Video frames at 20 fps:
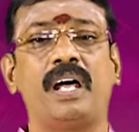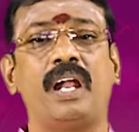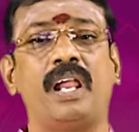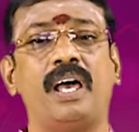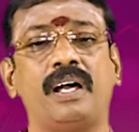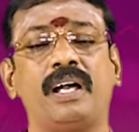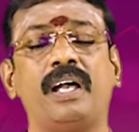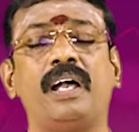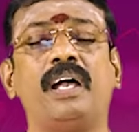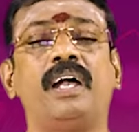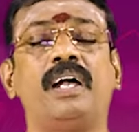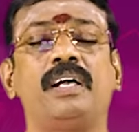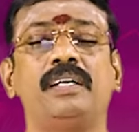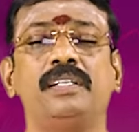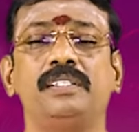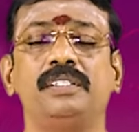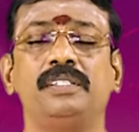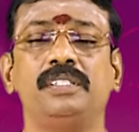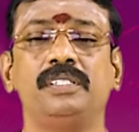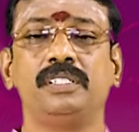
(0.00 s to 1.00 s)
நாளாக
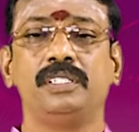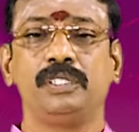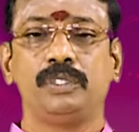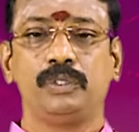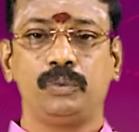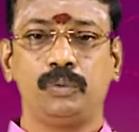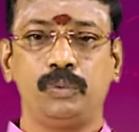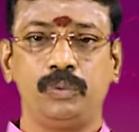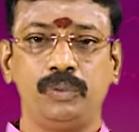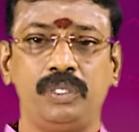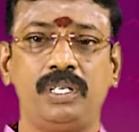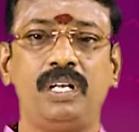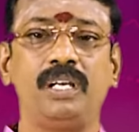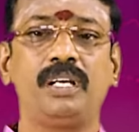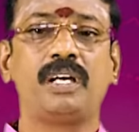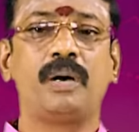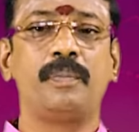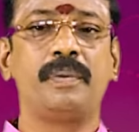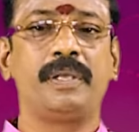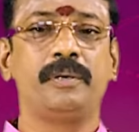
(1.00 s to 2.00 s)

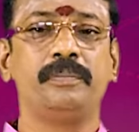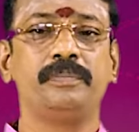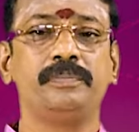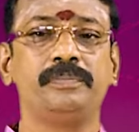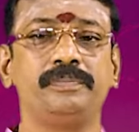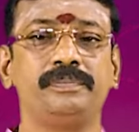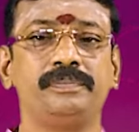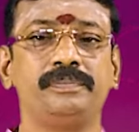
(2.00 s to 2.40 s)
உங்களுக்கு அமையும்